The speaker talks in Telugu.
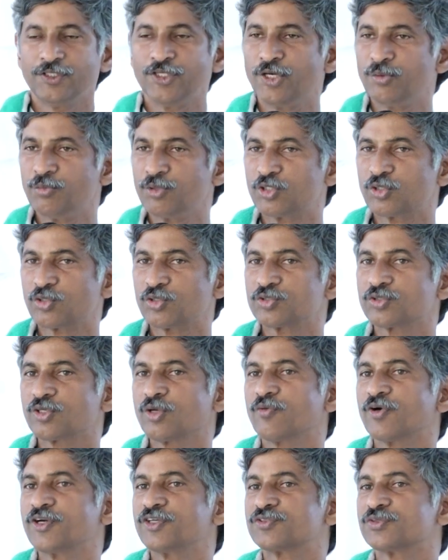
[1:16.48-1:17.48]
ఎనిమిది రోజుల
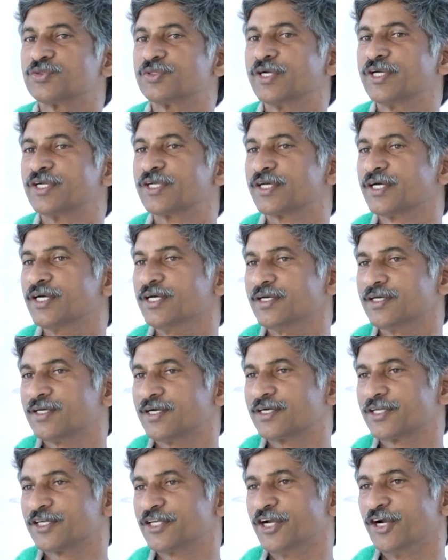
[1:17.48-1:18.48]
వయసు ఉండేట్టుగా
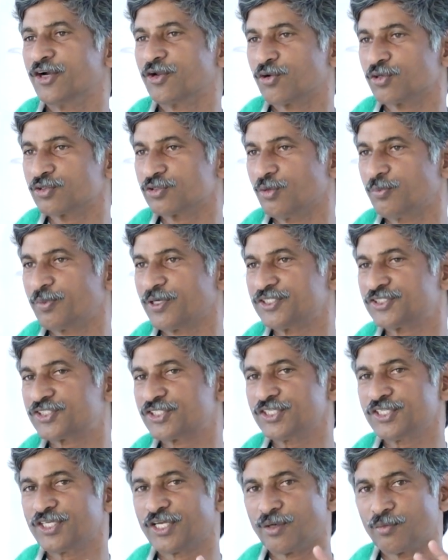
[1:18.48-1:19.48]
అంటే ఏడు రోజులు
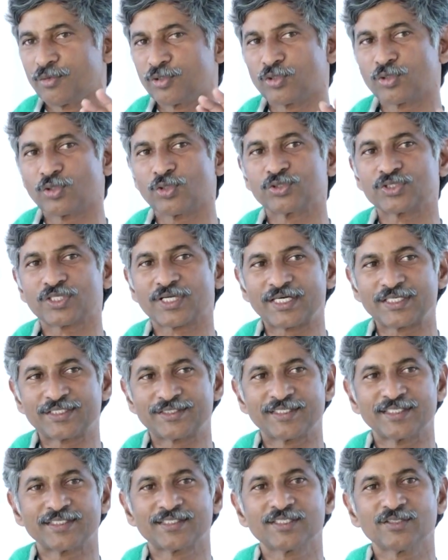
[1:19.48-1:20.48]
పెంచి ఎనిమిదో రోజు కట్
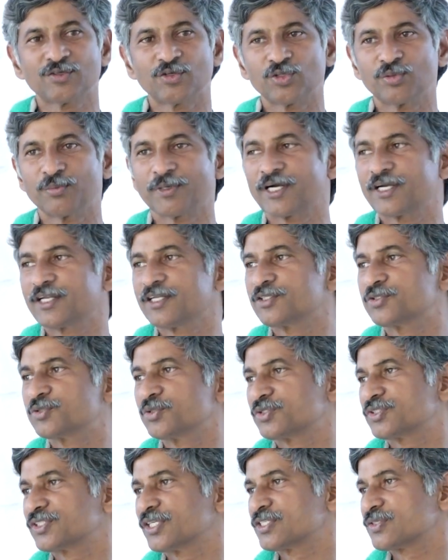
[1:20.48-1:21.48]
చేసి గోధుమ గడ్డిని
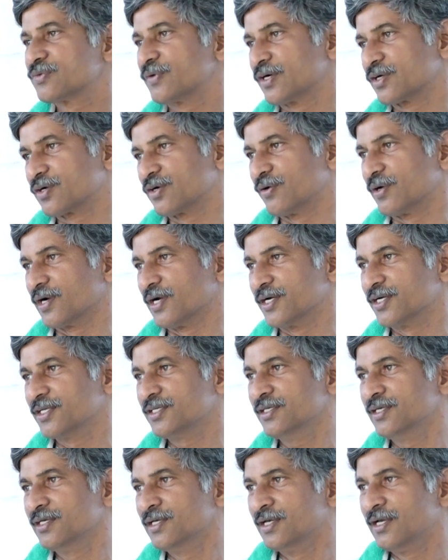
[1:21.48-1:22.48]
జ్యూస్ చేసి వాడుకోవాలండి
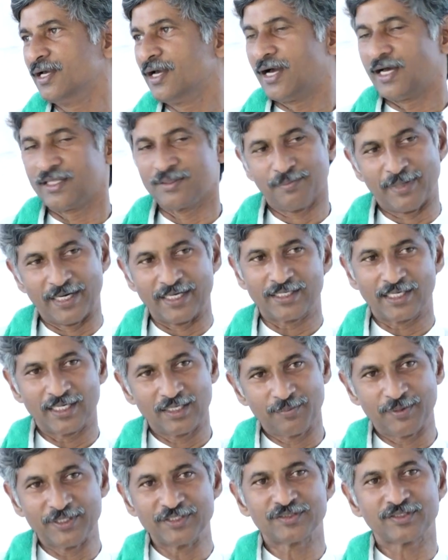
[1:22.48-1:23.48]
అది బయట
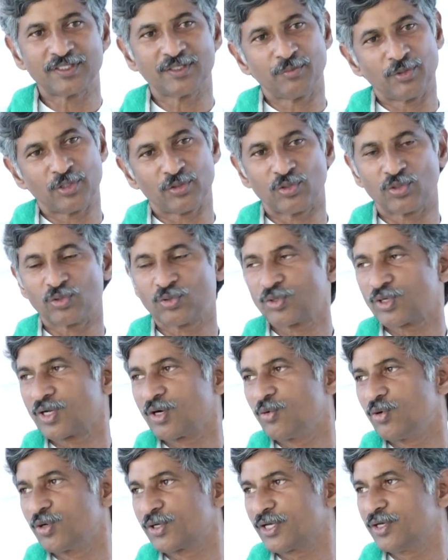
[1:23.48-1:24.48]
వాళ్ళు పెంచితే మీరు కొనుక్కున్నా
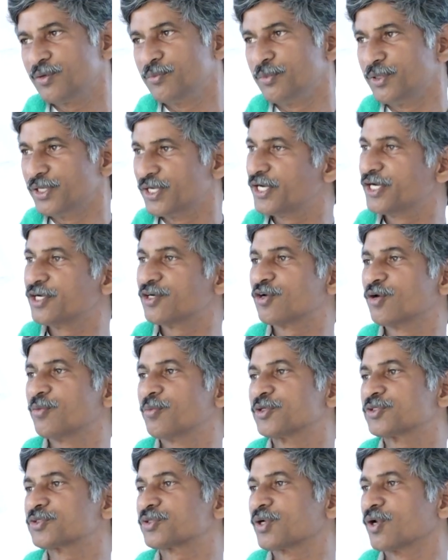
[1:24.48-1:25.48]
ఓకే మీరే ఇంట్లో
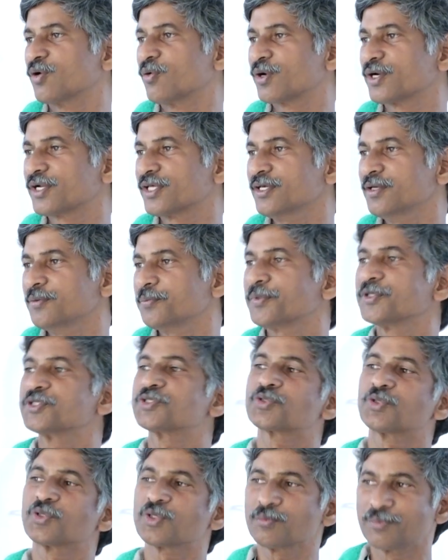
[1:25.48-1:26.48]
పెంచుకున్న ఒకటే
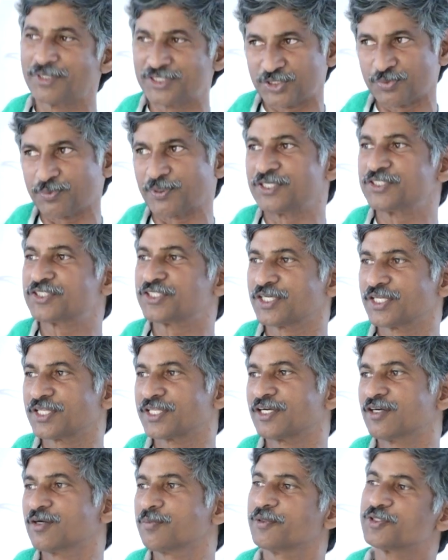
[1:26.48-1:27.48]
పెంచుకోవటం మంచి పని చిన్నది
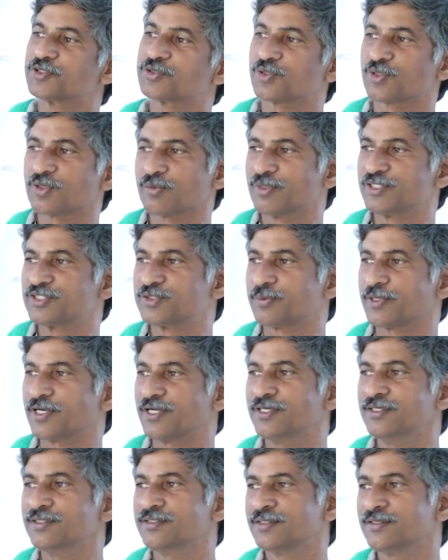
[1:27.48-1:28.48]
కాబట్టి పెంచుకోవటం మంచి
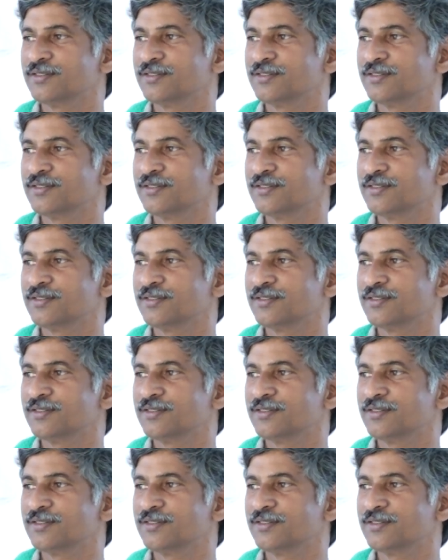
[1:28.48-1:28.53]
పని